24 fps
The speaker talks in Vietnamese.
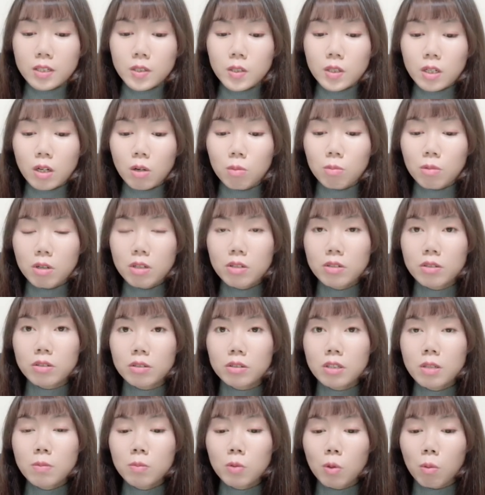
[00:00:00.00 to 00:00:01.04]
chứ không có
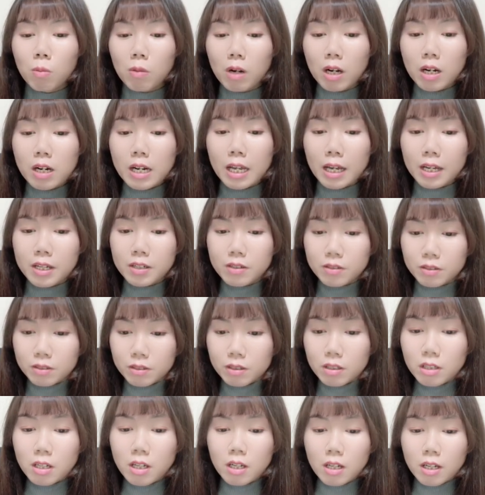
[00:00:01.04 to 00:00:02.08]
được tiếp tục ở lại
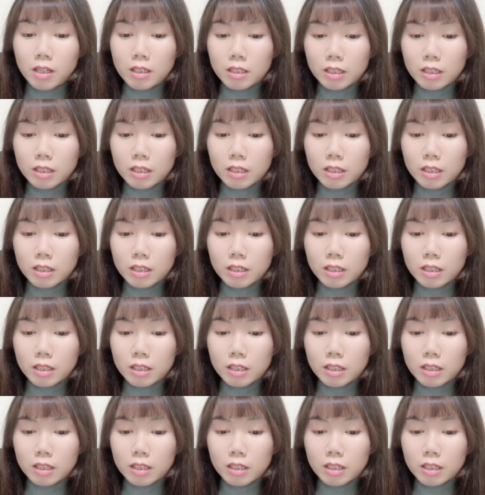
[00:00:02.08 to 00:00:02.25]
nữa